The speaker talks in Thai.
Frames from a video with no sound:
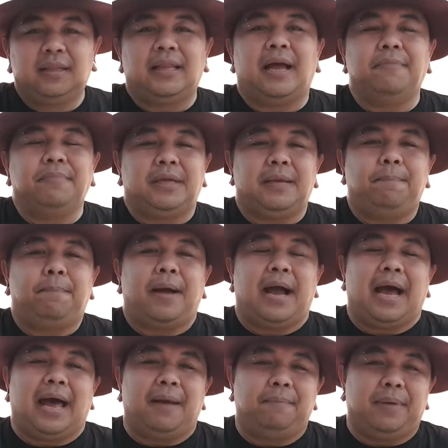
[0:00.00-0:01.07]
ทำคลิป
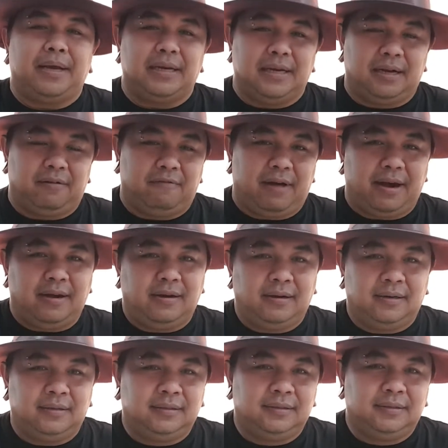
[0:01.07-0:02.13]
ผ่านไปหนึ่งวัน
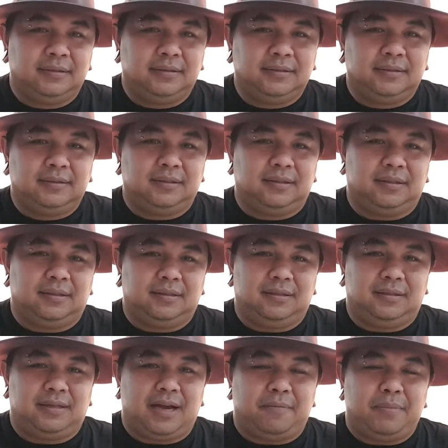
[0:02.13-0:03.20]

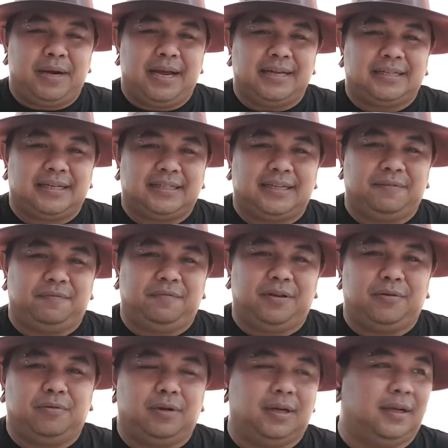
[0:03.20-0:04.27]
ยังไม่ได้สักสิบวิ
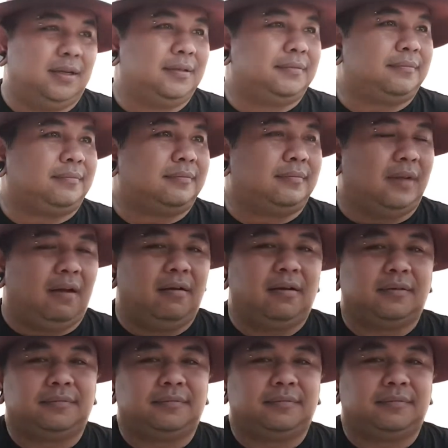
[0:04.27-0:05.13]
วเลยเนาะ